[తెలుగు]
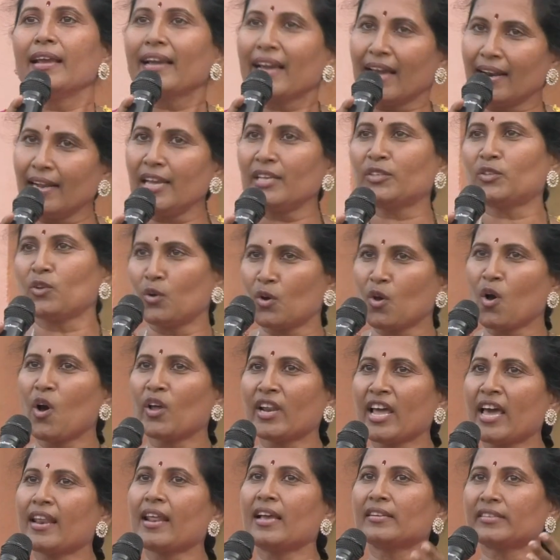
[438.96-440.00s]
కనీసం
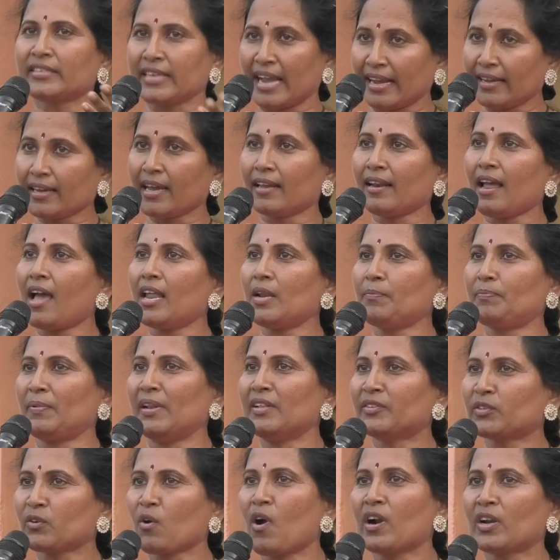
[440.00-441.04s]
నోరారా శంకరా అని
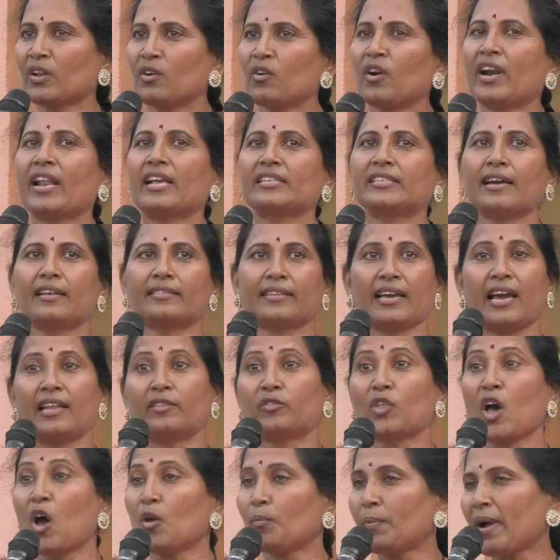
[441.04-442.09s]
పిలిచిపోవడం కూడా కానీ
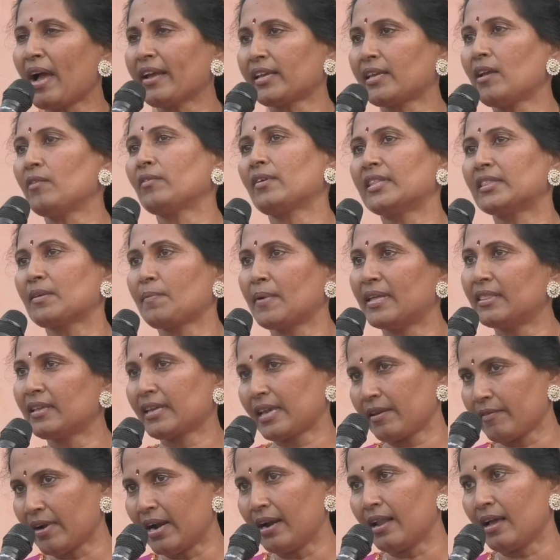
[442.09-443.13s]
దౌర్భాగ్యం
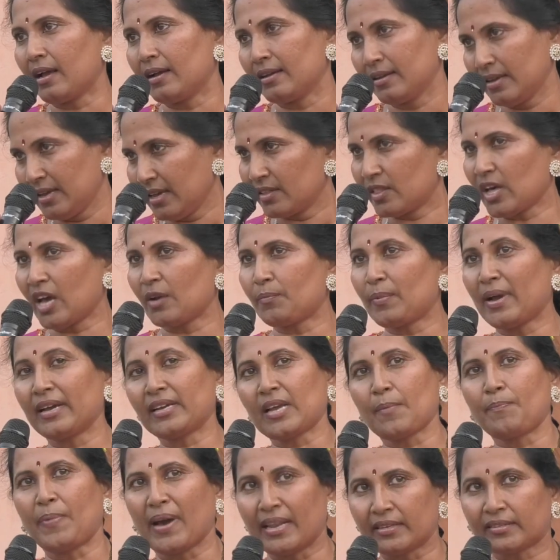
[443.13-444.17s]
కొంతమందికి ఇవాళ
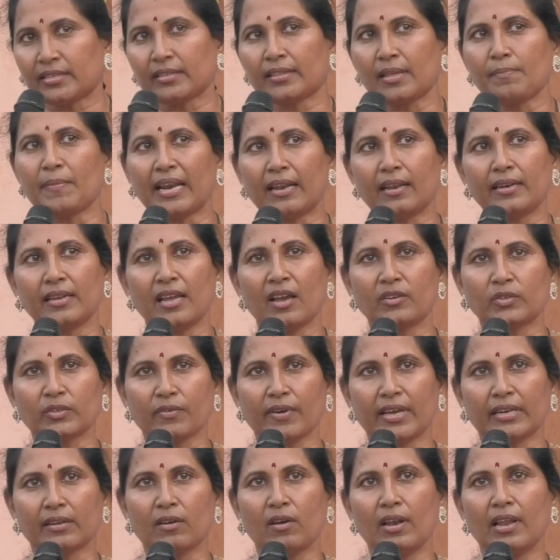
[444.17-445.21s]
దౌర్భాగ్య పరిస్థితి మన
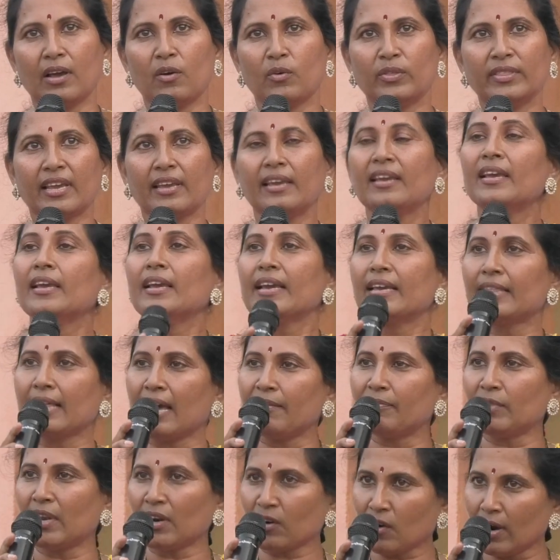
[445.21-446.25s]
నియోజకవర్గంలో ఉంది ఇది
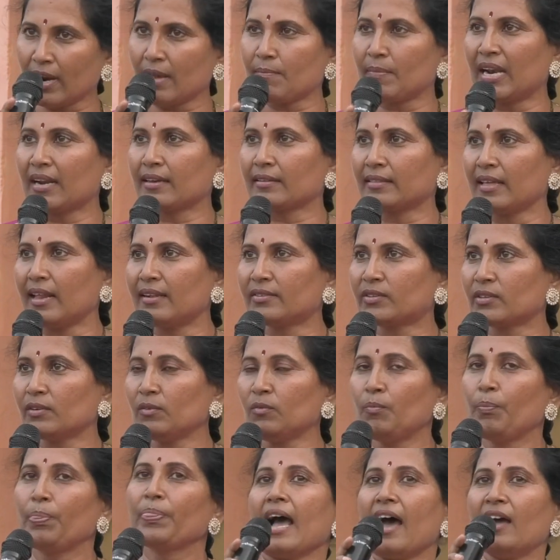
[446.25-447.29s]
అందరూ కూడా మనకు తెలుసు
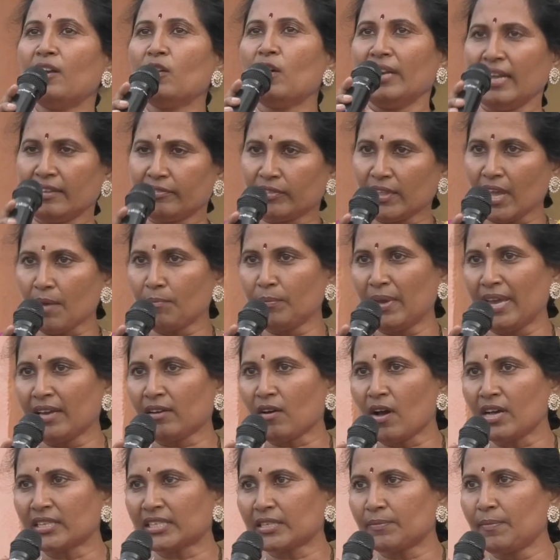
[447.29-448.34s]
అనునిత్యం
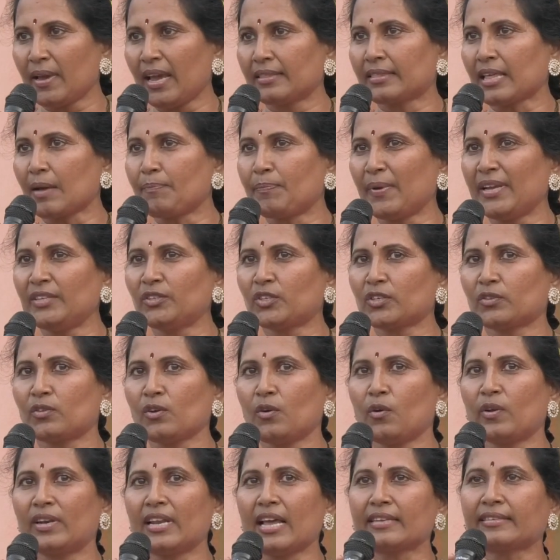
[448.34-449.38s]
మీకోసమే తప్పించుతూ
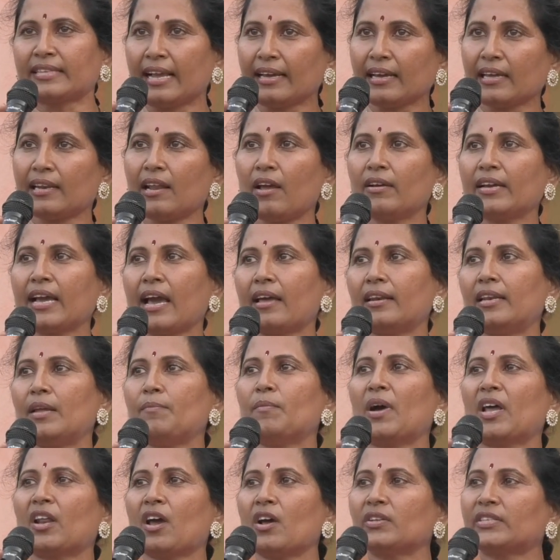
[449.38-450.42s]
ఉన్న శంకరావు గారిని
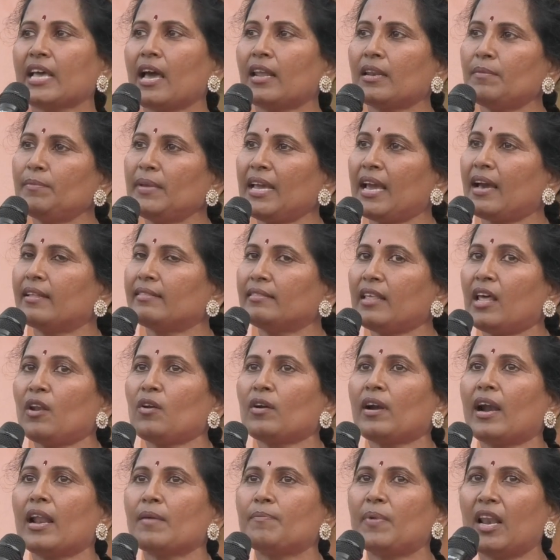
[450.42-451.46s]
మరోసారి మీ అందరూ
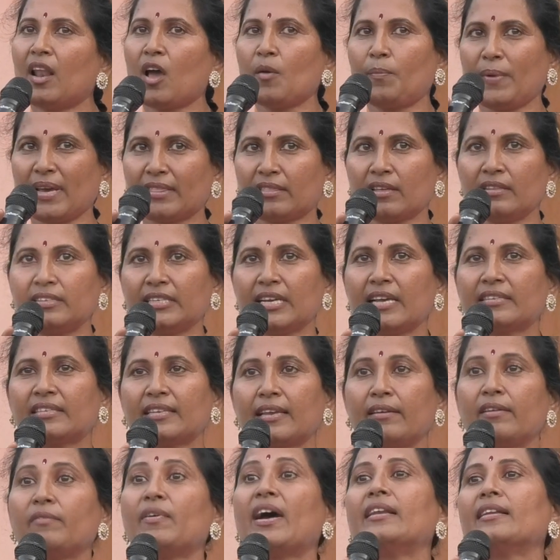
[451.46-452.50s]
కూడా బలోపేతం
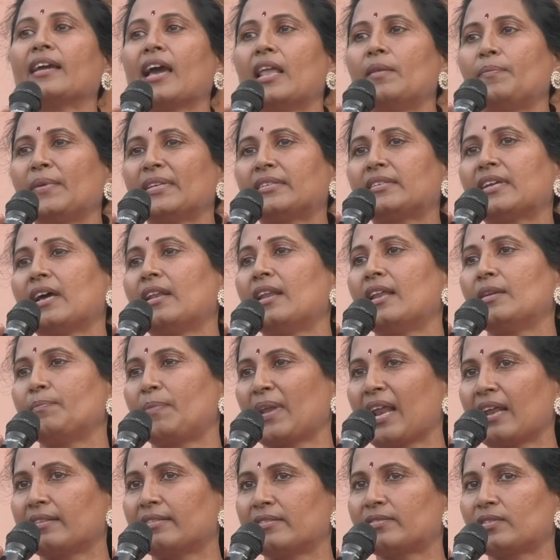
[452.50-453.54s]
చేసి వారిని కల్పించాలని
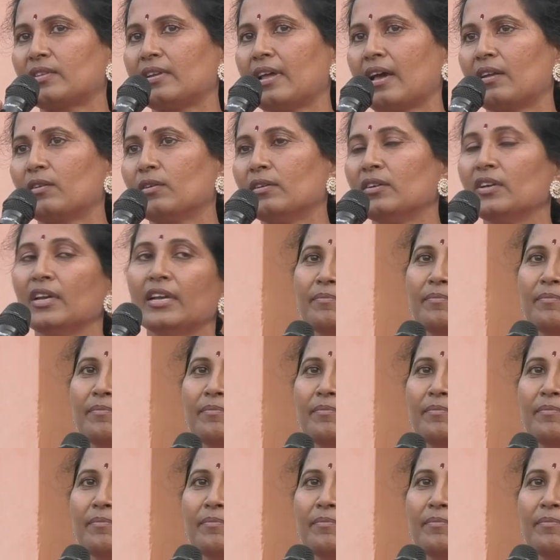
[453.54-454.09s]
ప్రార్థిస్తున్నాను